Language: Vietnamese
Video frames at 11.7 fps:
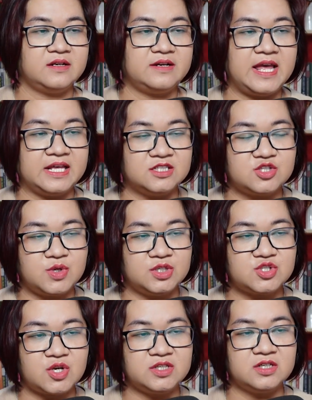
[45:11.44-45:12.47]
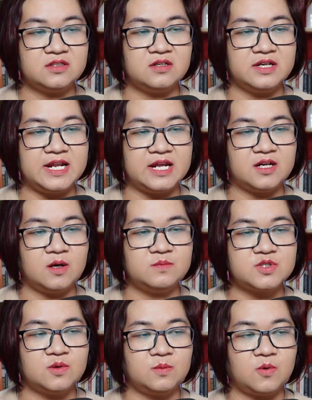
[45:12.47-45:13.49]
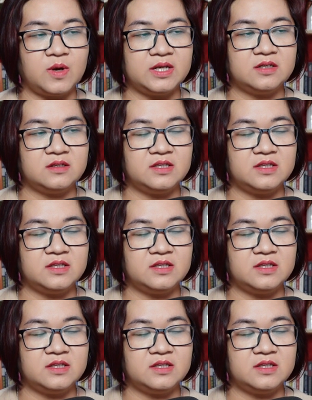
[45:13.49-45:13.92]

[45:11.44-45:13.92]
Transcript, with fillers: Đạn truyền cho những người đàn ông xung quanh